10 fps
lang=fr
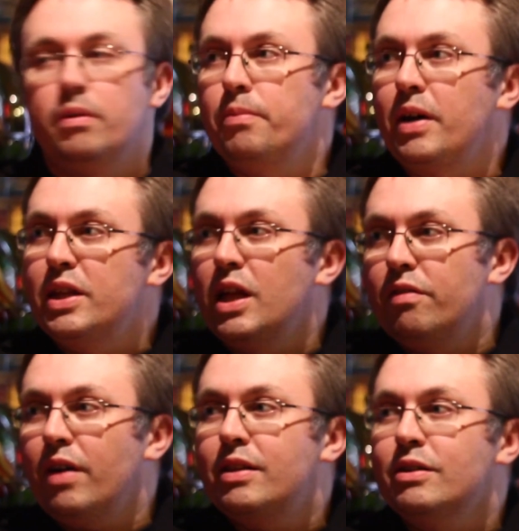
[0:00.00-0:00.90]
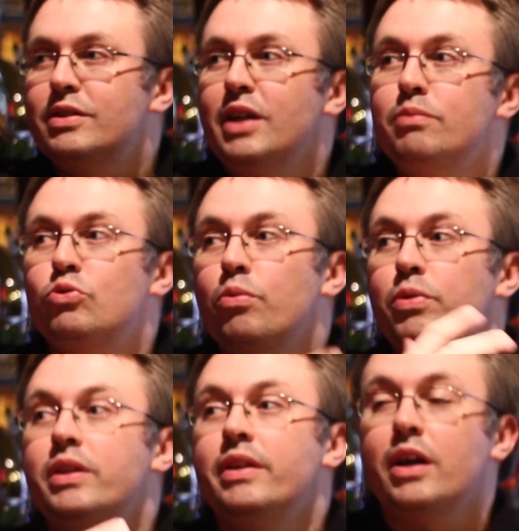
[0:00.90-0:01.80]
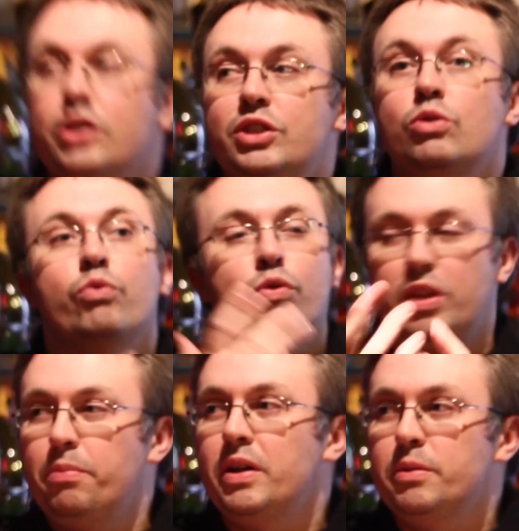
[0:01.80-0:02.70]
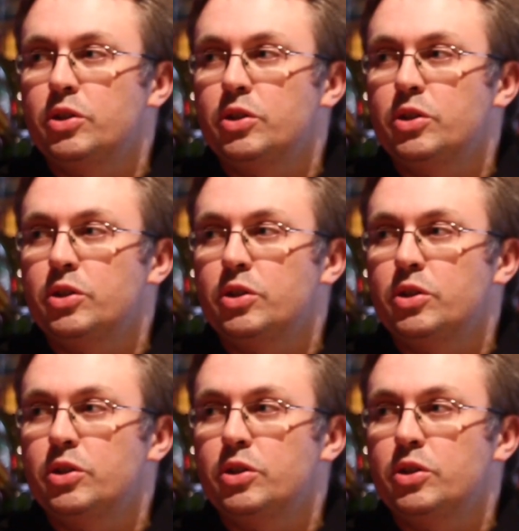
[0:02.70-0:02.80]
par inadvertance, elle a absorbé une énergie convoitée par les